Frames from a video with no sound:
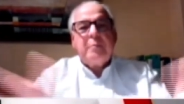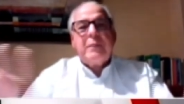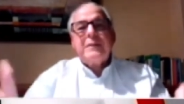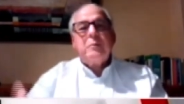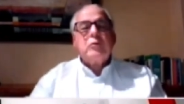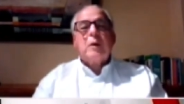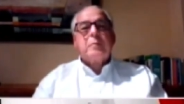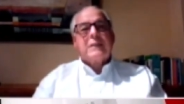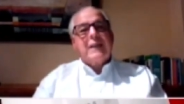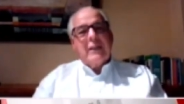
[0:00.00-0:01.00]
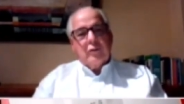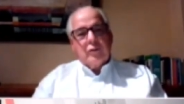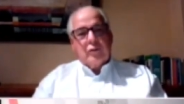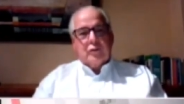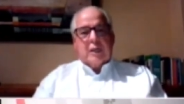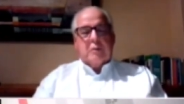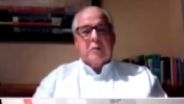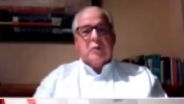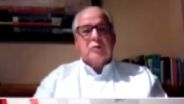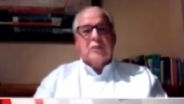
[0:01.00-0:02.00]
empecemos a pensar en otros
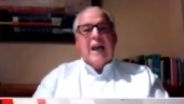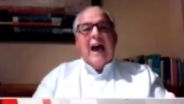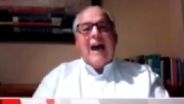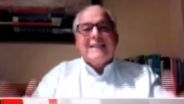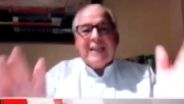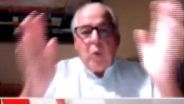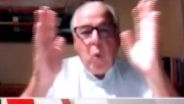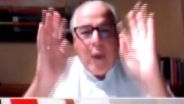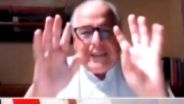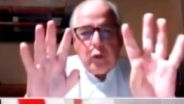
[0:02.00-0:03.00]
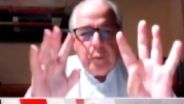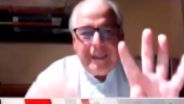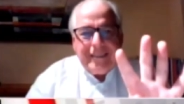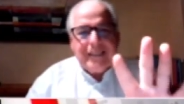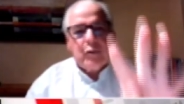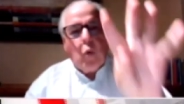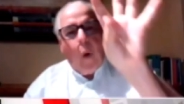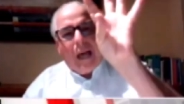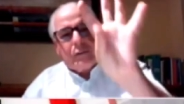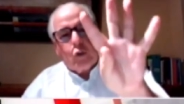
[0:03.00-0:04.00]
términos. Hace cuatro meses,
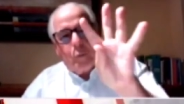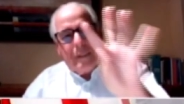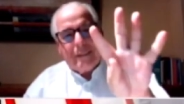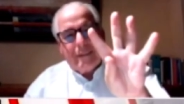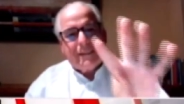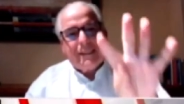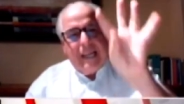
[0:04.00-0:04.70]
cuatro meses,